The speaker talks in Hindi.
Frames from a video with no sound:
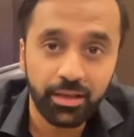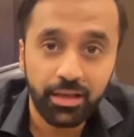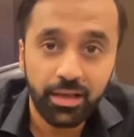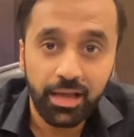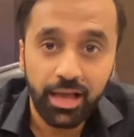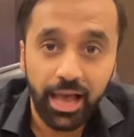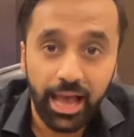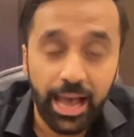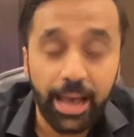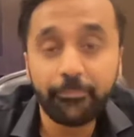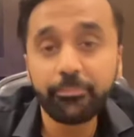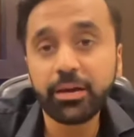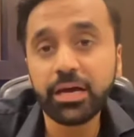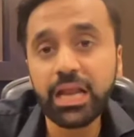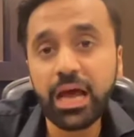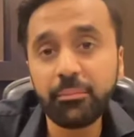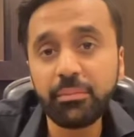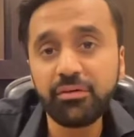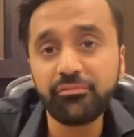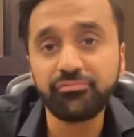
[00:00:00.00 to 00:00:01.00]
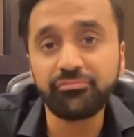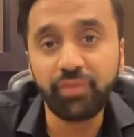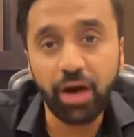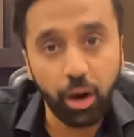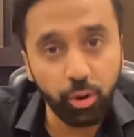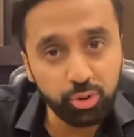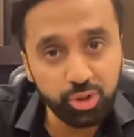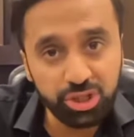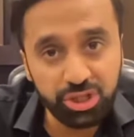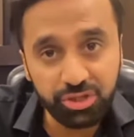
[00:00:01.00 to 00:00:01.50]
ऐप का नाम है
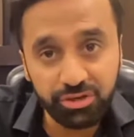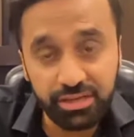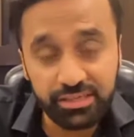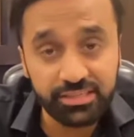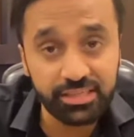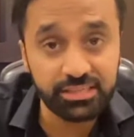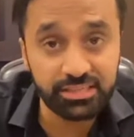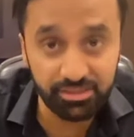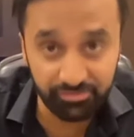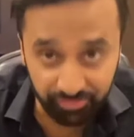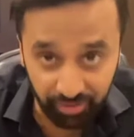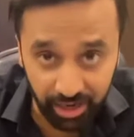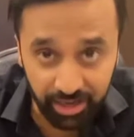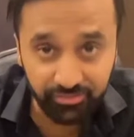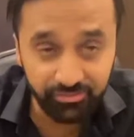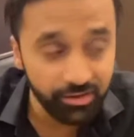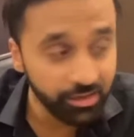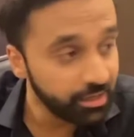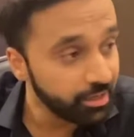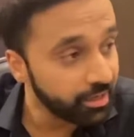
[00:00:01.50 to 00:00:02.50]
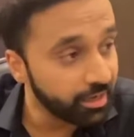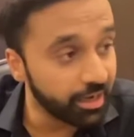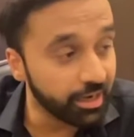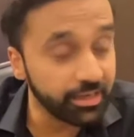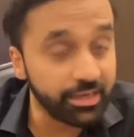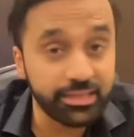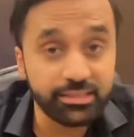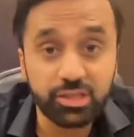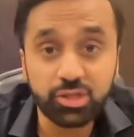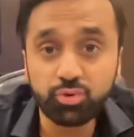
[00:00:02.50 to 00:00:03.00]
सिक्सटी 365 कि
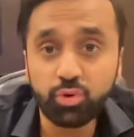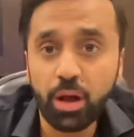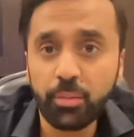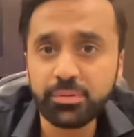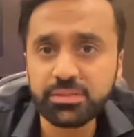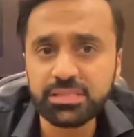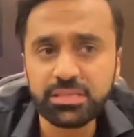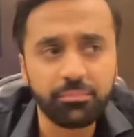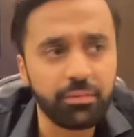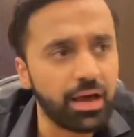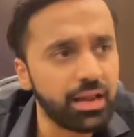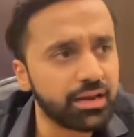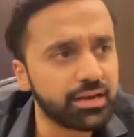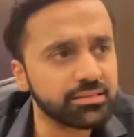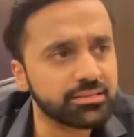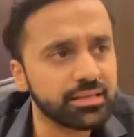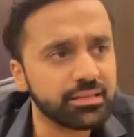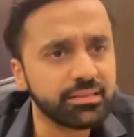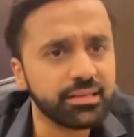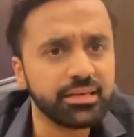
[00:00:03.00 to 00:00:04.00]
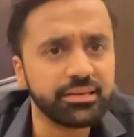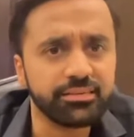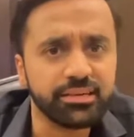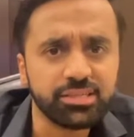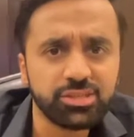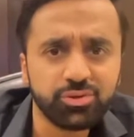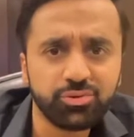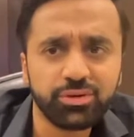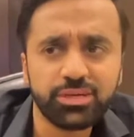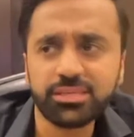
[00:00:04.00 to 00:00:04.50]
जिसको आप इस्तेमाल कर सकते हैं
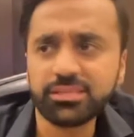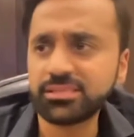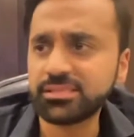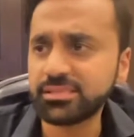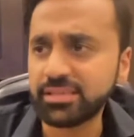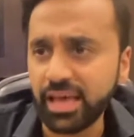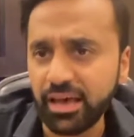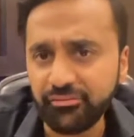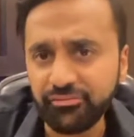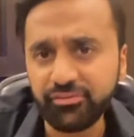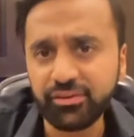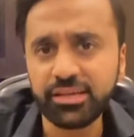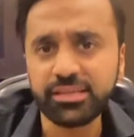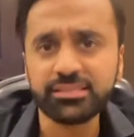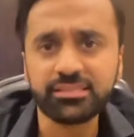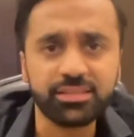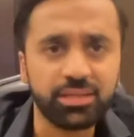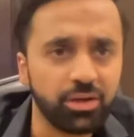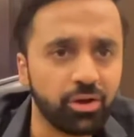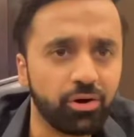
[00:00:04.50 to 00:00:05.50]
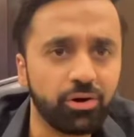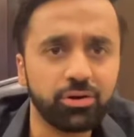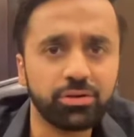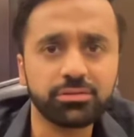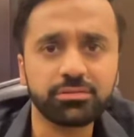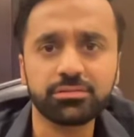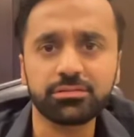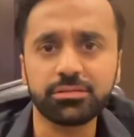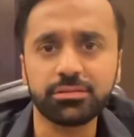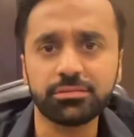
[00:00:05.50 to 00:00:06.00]
रेस्टोरेंट्स कैफे सिलोन्स
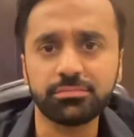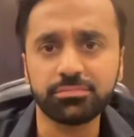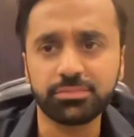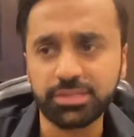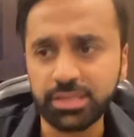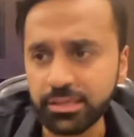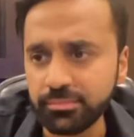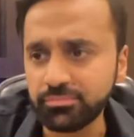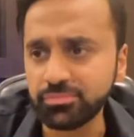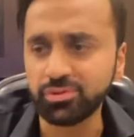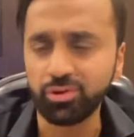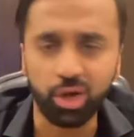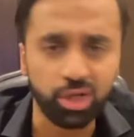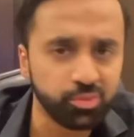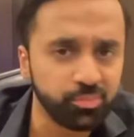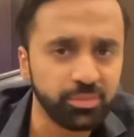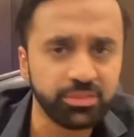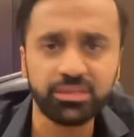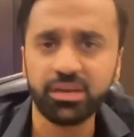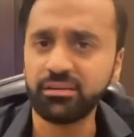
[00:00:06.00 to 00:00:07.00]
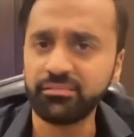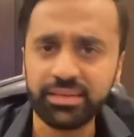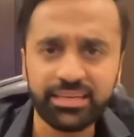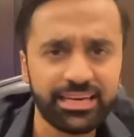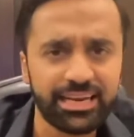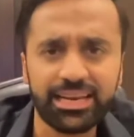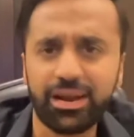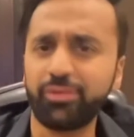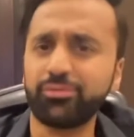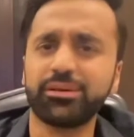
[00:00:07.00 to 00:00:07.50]
जिम्स हॉस्पिटल रिटेल
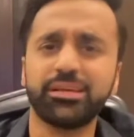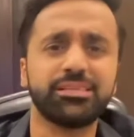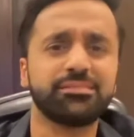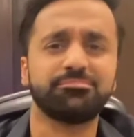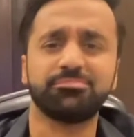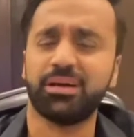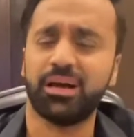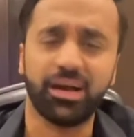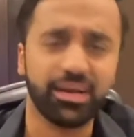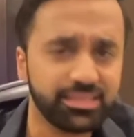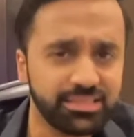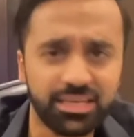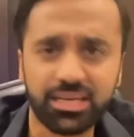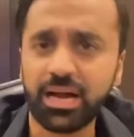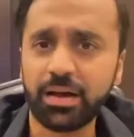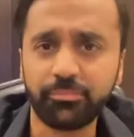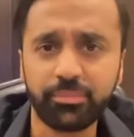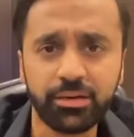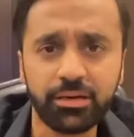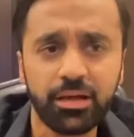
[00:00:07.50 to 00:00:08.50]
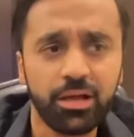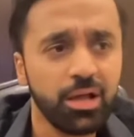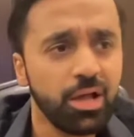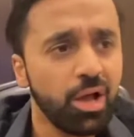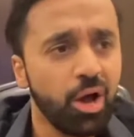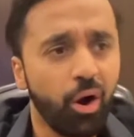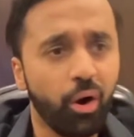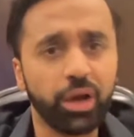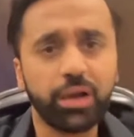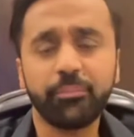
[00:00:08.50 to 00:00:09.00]
आउटलेट हर जगह पर
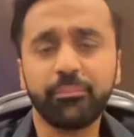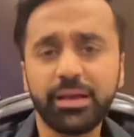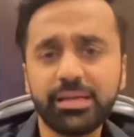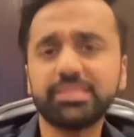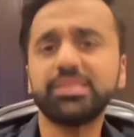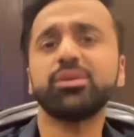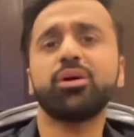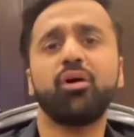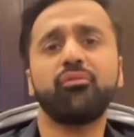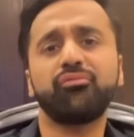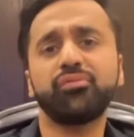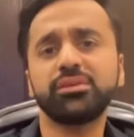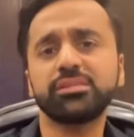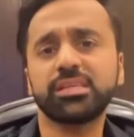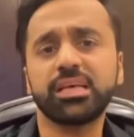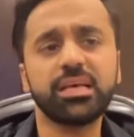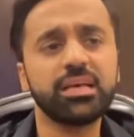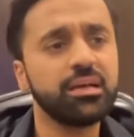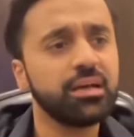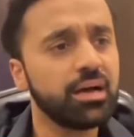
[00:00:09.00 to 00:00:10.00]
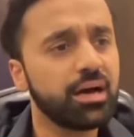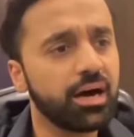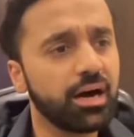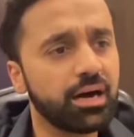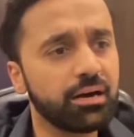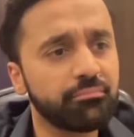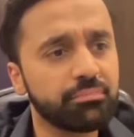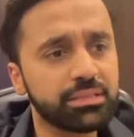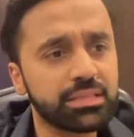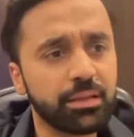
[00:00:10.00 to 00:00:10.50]
और अमेजिंग ऑफर्स हैं
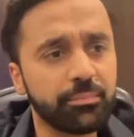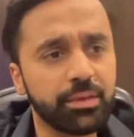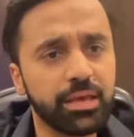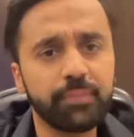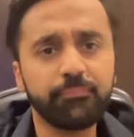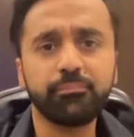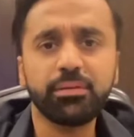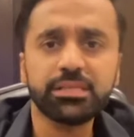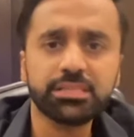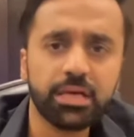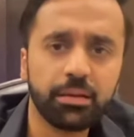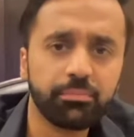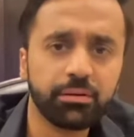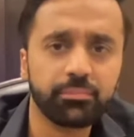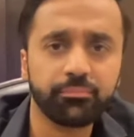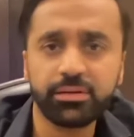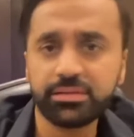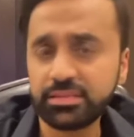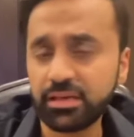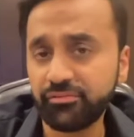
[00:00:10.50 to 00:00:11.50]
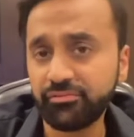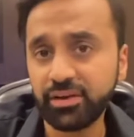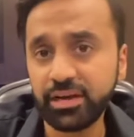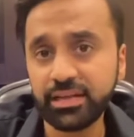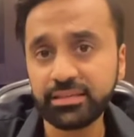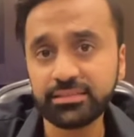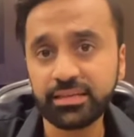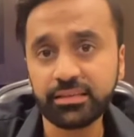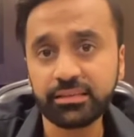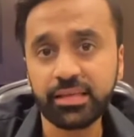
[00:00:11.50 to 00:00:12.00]
मतलब एक पिज्जा पर पिज्जा फ्री ले
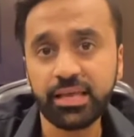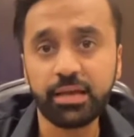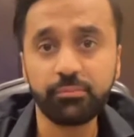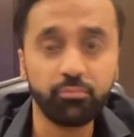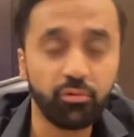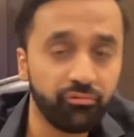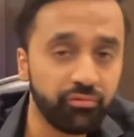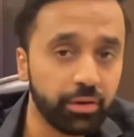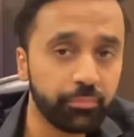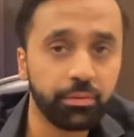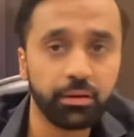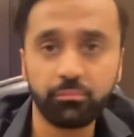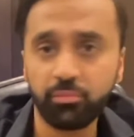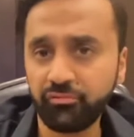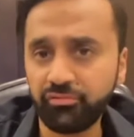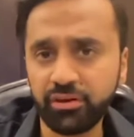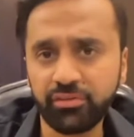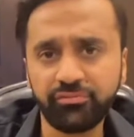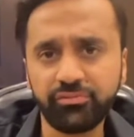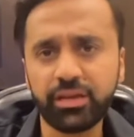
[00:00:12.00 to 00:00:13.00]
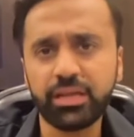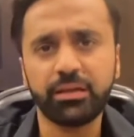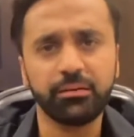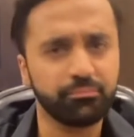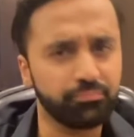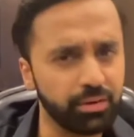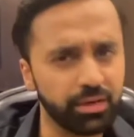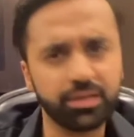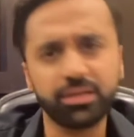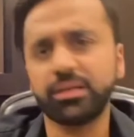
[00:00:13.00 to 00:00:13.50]
सकते हैं एक बुफे पर बुफे फ्री
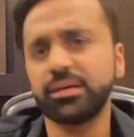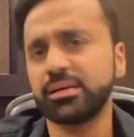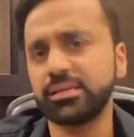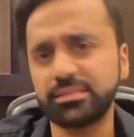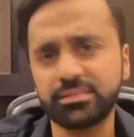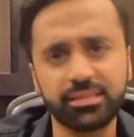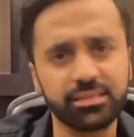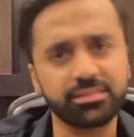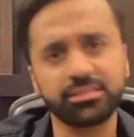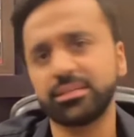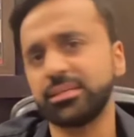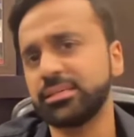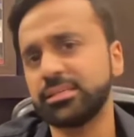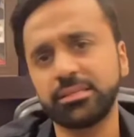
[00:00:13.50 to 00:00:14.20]
बर्गर्स डिजर्ट्स